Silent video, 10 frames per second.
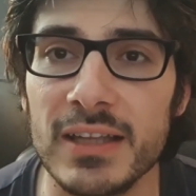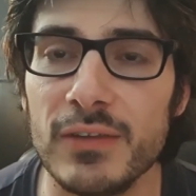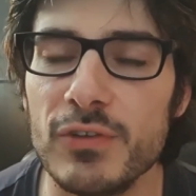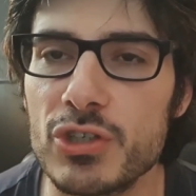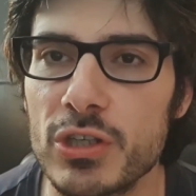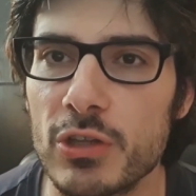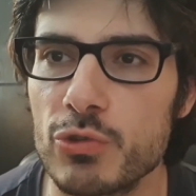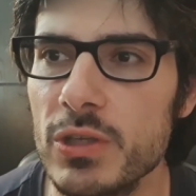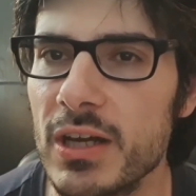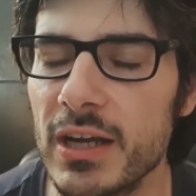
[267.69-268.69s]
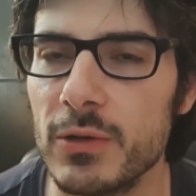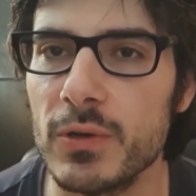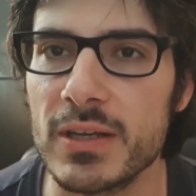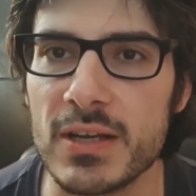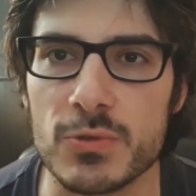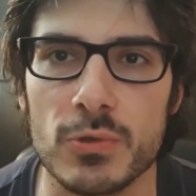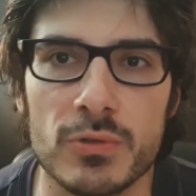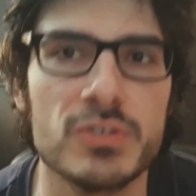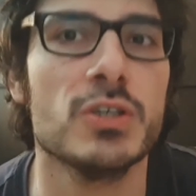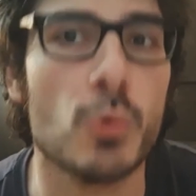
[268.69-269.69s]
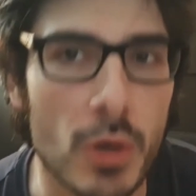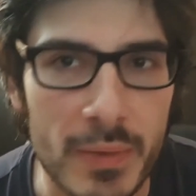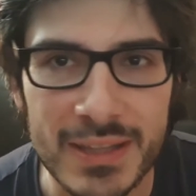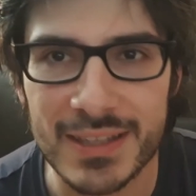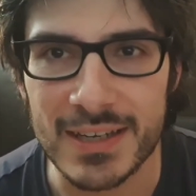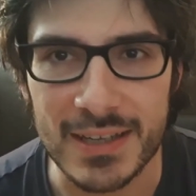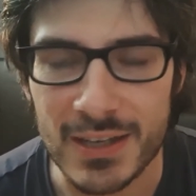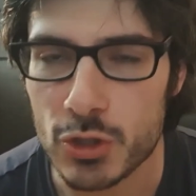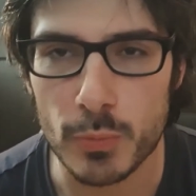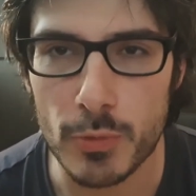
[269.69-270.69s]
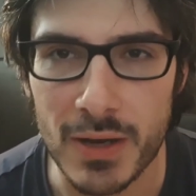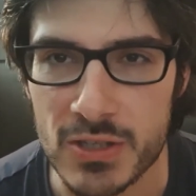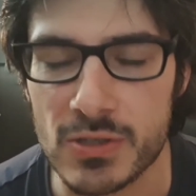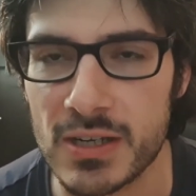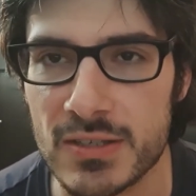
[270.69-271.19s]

è difficile da giudicare, in ogni caso sicuramente l'incasso più basso nella